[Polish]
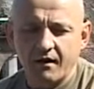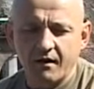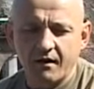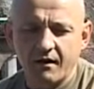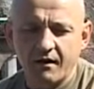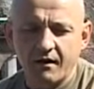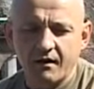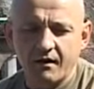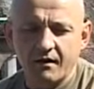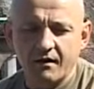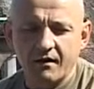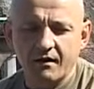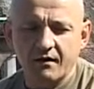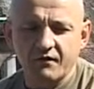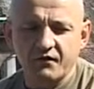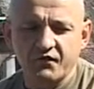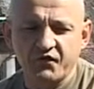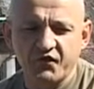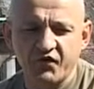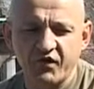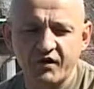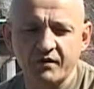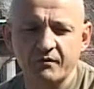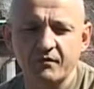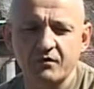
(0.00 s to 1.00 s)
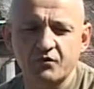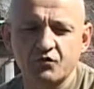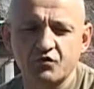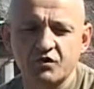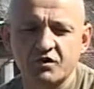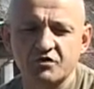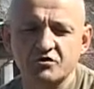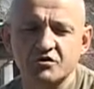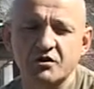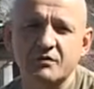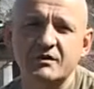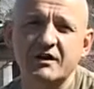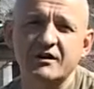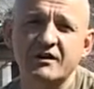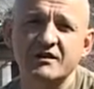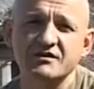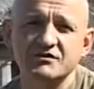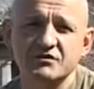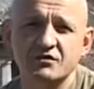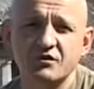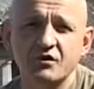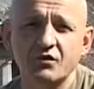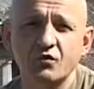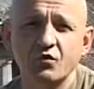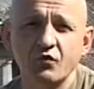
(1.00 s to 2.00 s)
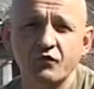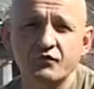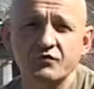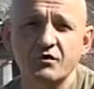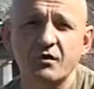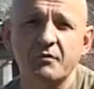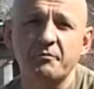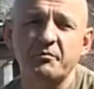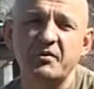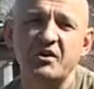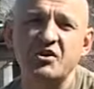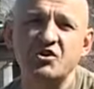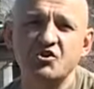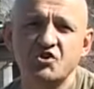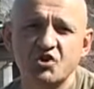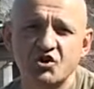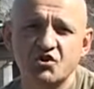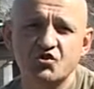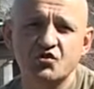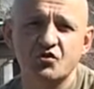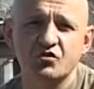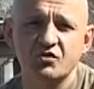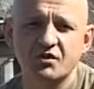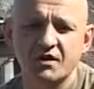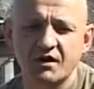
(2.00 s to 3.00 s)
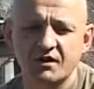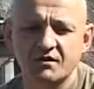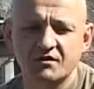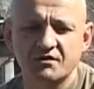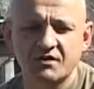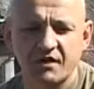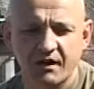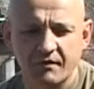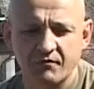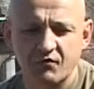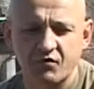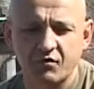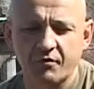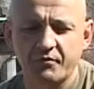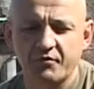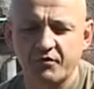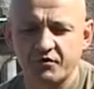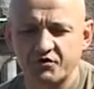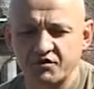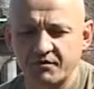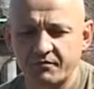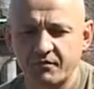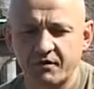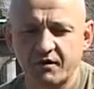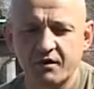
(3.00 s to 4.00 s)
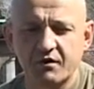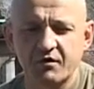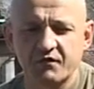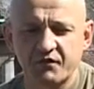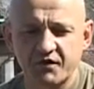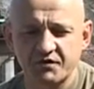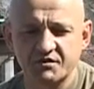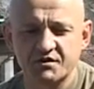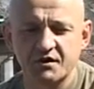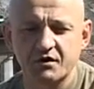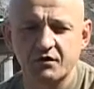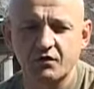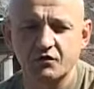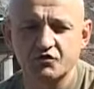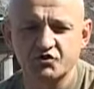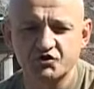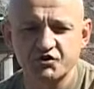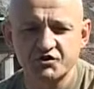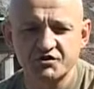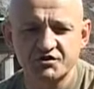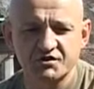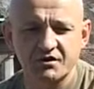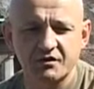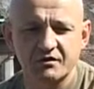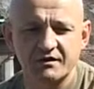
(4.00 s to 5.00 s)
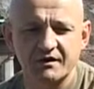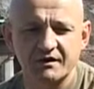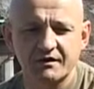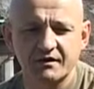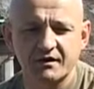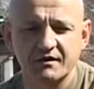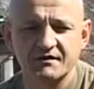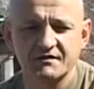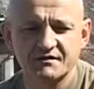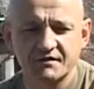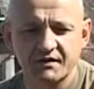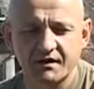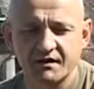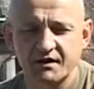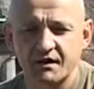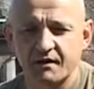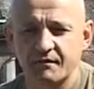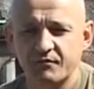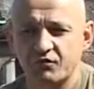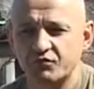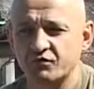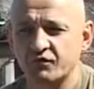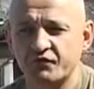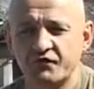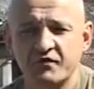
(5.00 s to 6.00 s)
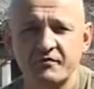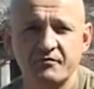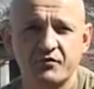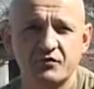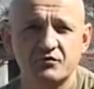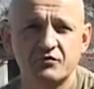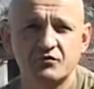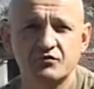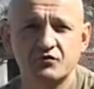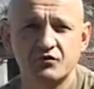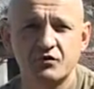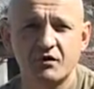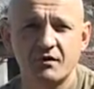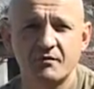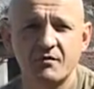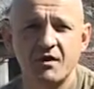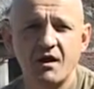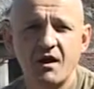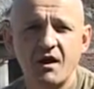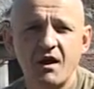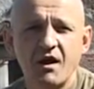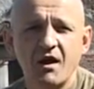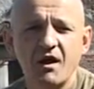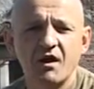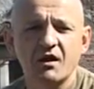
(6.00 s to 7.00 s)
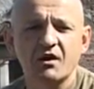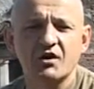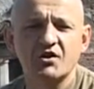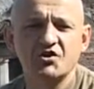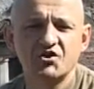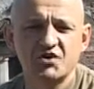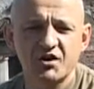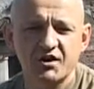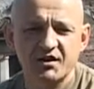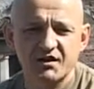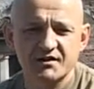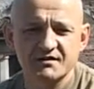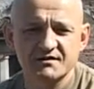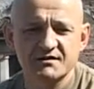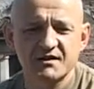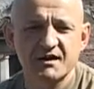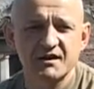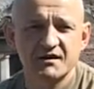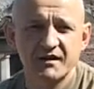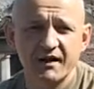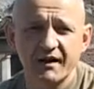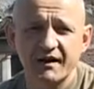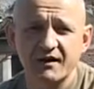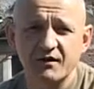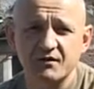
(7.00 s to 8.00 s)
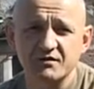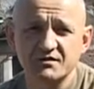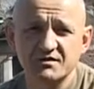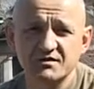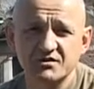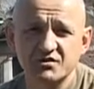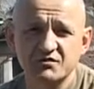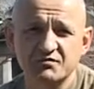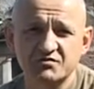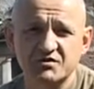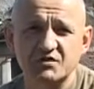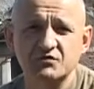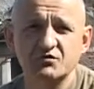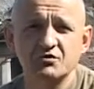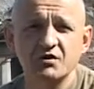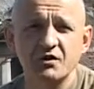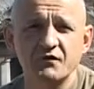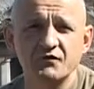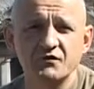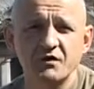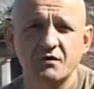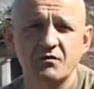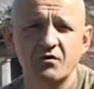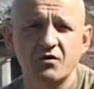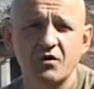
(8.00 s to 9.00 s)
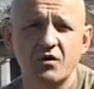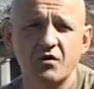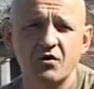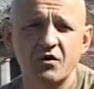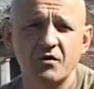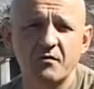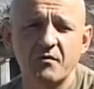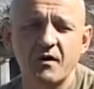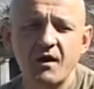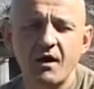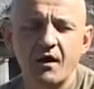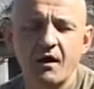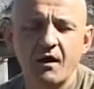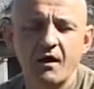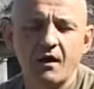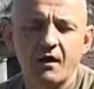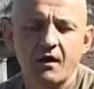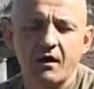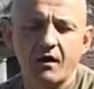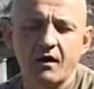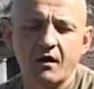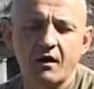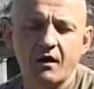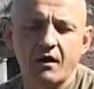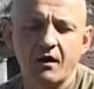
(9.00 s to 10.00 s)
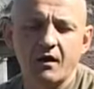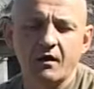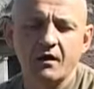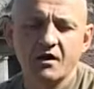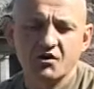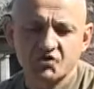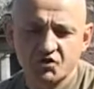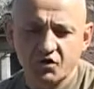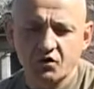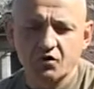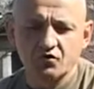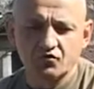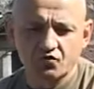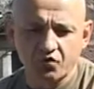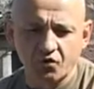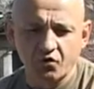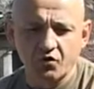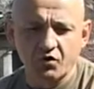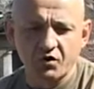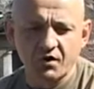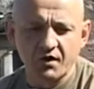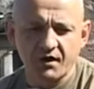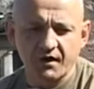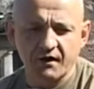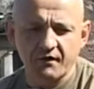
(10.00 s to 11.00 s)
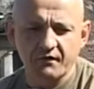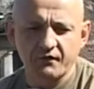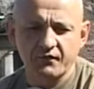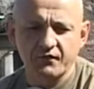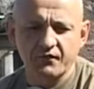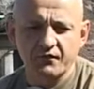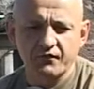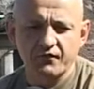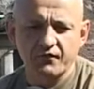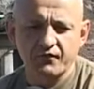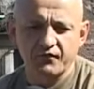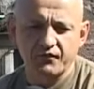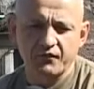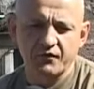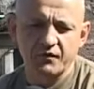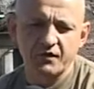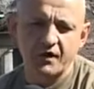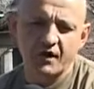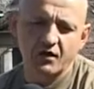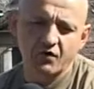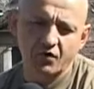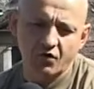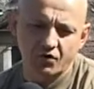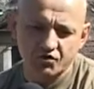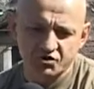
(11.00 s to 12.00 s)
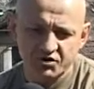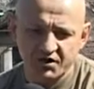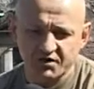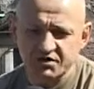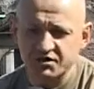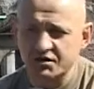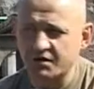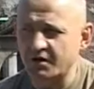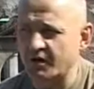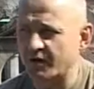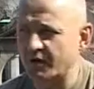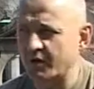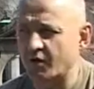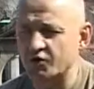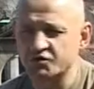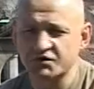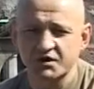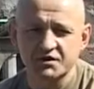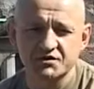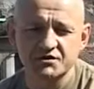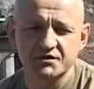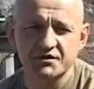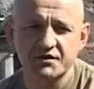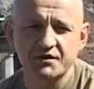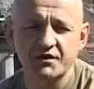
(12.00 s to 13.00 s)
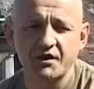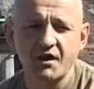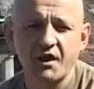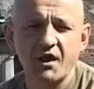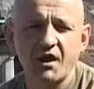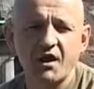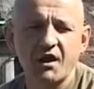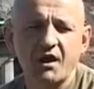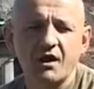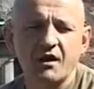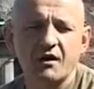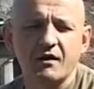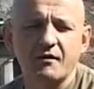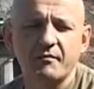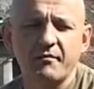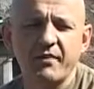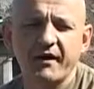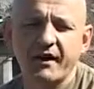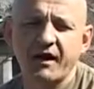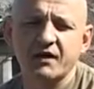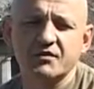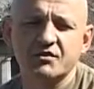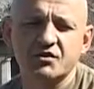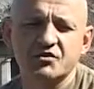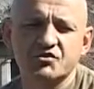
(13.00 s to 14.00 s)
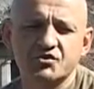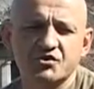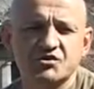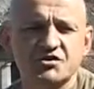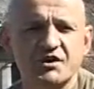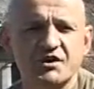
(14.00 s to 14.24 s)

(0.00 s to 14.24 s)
E, film, który został nakręcony równo 50 lat temu, obchodzimy jego właśnie rocznicę nakręcenia. Był to film pod tytułem Gdzie jest generał? z przecudowną rolą e, Jerzego Turka jako Orzeszka, Orzeszki, Beaty